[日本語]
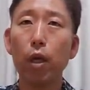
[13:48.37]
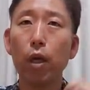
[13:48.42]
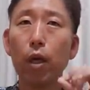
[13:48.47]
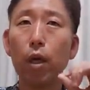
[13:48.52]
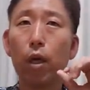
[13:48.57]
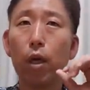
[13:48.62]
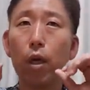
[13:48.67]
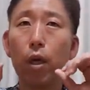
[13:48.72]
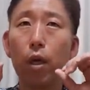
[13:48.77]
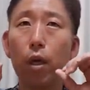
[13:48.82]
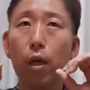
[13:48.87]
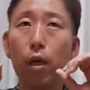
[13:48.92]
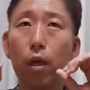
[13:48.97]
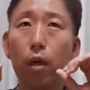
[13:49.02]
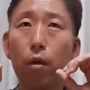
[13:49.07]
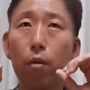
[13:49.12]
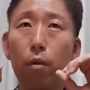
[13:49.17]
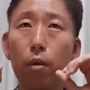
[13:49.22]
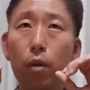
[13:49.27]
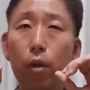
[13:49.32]

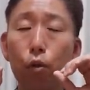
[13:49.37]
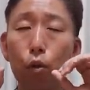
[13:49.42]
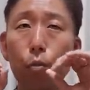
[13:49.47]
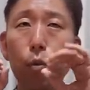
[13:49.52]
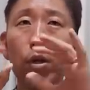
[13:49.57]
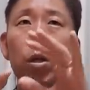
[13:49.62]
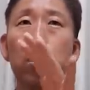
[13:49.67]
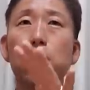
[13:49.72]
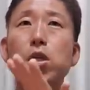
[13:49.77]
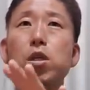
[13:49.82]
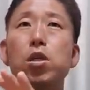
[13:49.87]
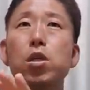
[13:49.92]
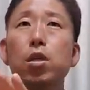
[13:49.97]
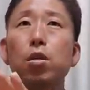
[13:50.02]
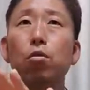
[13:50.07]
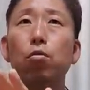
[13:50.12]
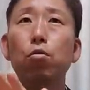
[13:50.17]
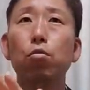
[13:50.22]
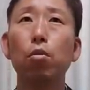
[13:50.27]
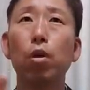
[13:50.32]
え例えば
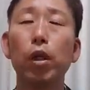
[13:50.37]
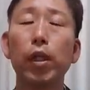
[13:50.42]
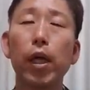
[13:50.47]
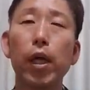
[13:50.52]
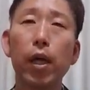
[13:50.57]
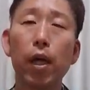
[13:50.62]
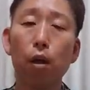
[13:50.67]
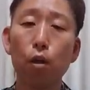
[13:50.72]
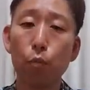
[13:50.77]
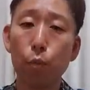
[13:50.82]
ジェシー君とか大河